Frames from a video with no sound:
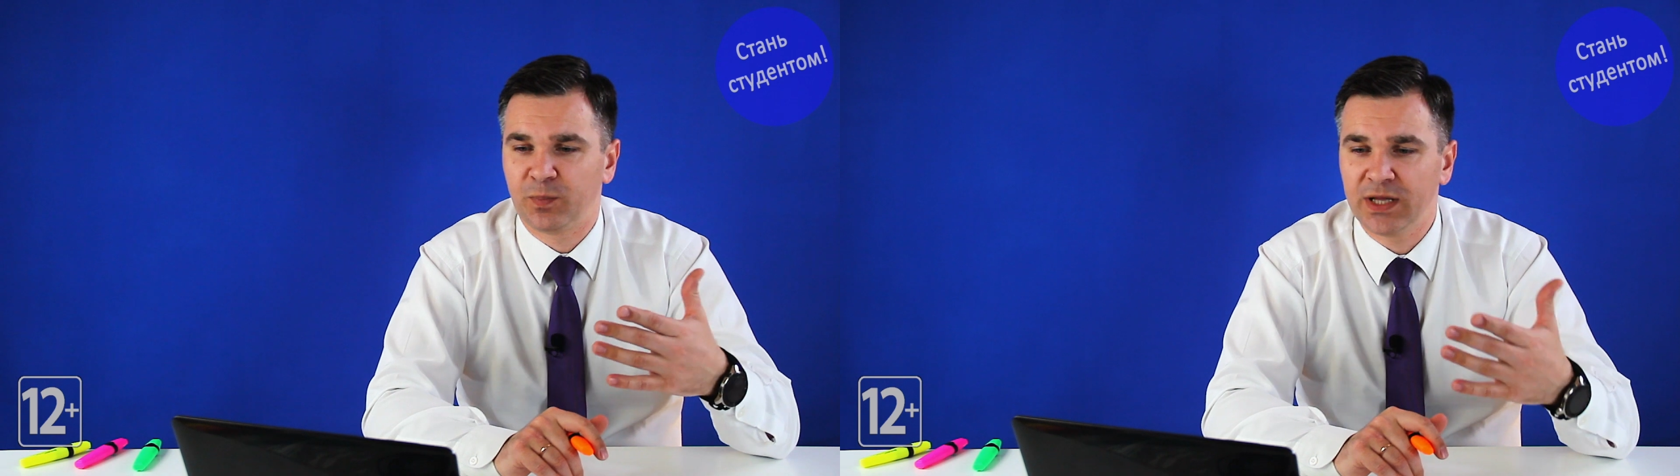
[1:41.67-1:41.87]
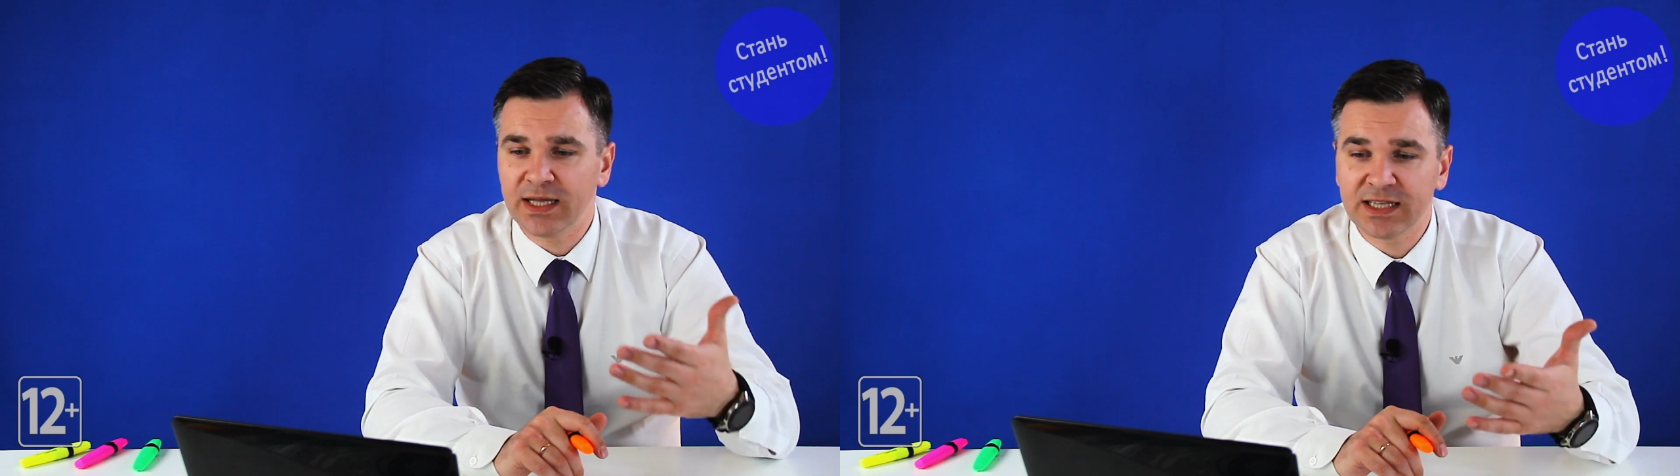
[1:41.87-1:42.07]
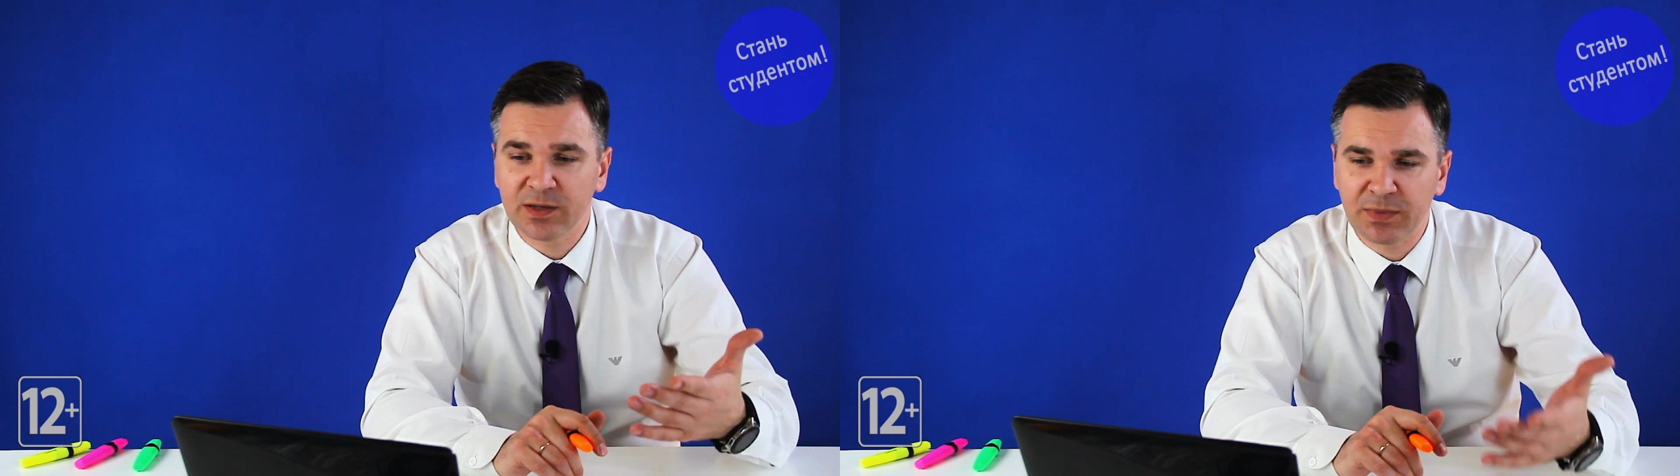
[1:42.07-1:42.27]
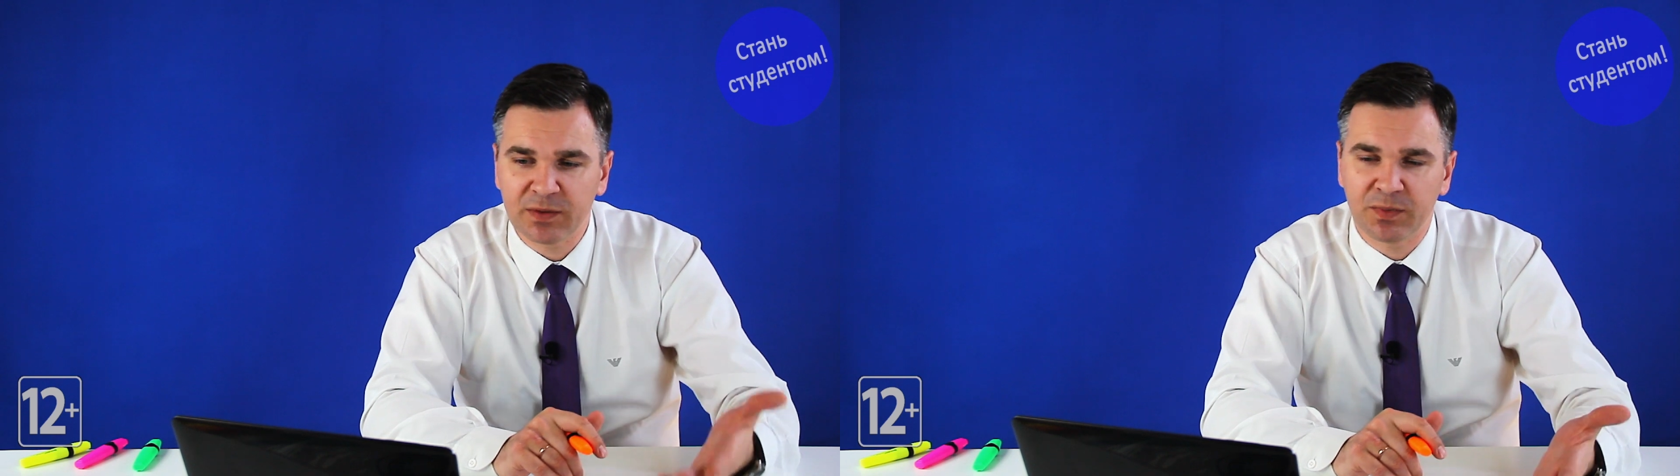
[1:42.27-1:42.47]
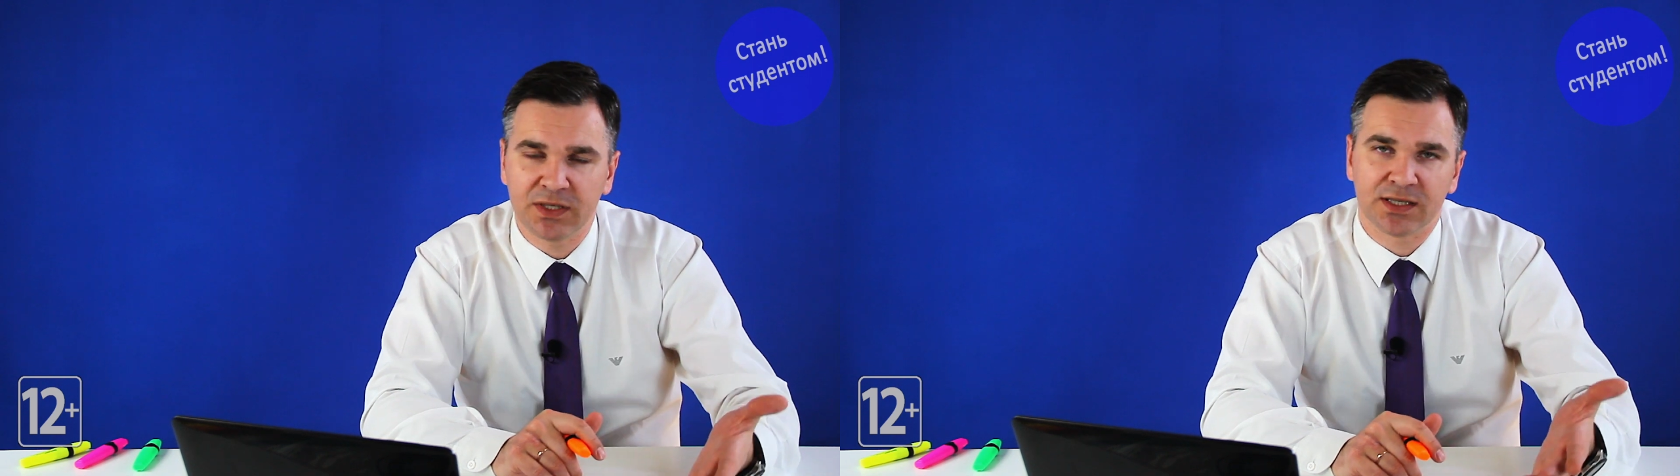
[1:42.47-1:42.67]
платных
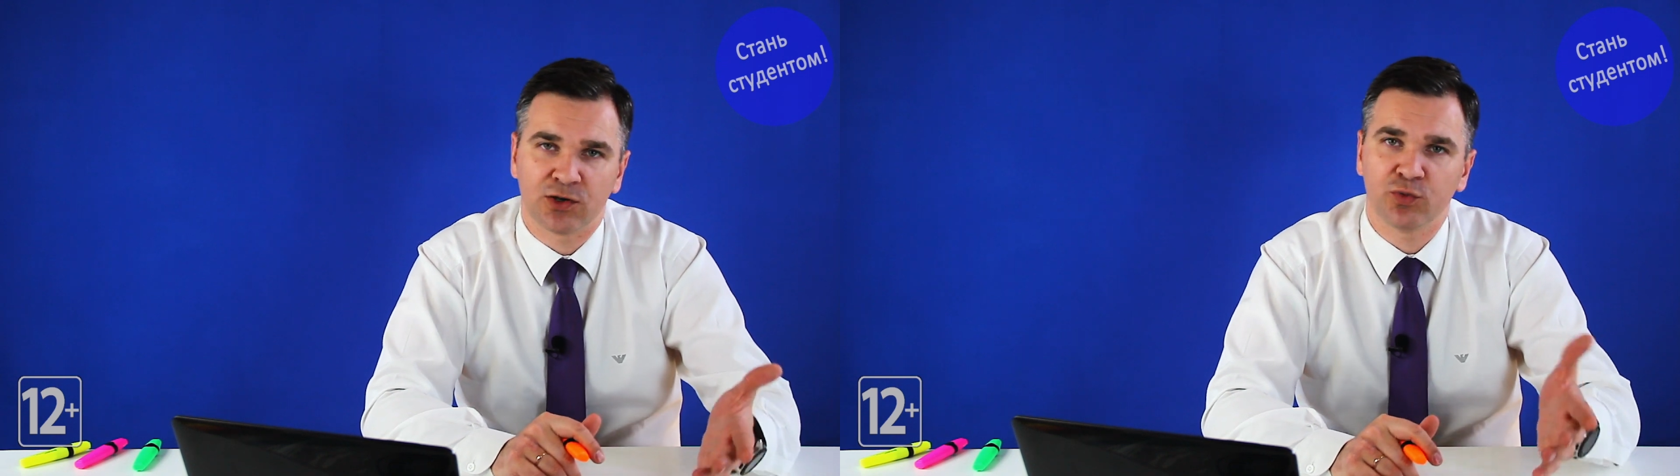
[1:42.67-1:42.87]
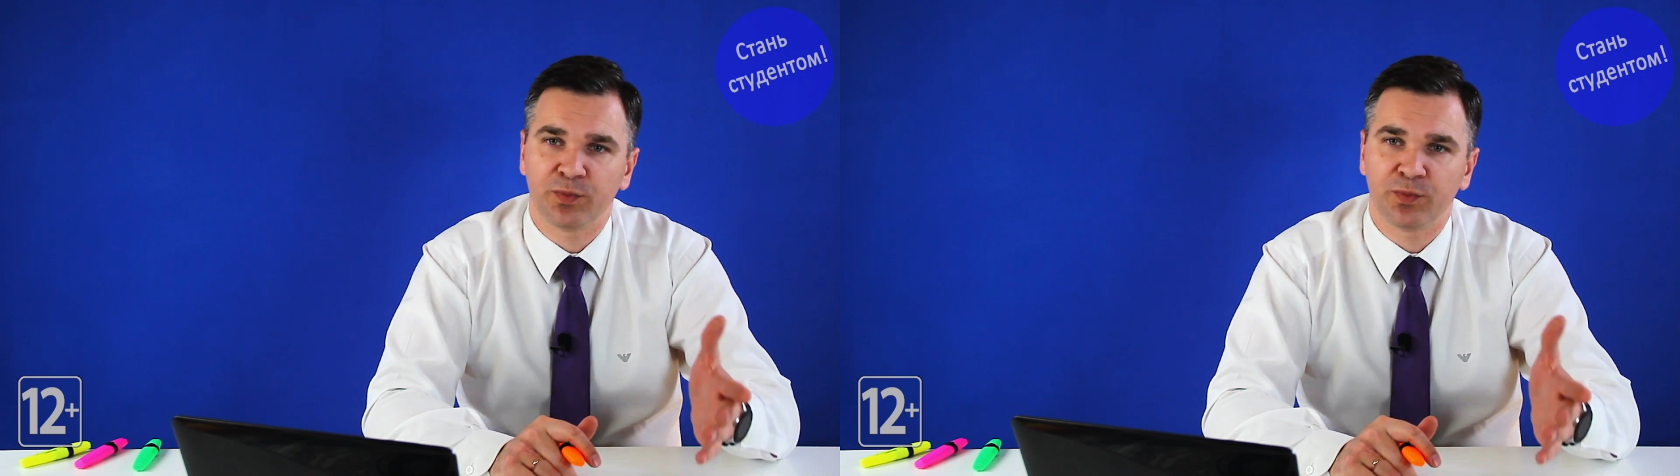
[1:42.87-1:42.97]
подписок,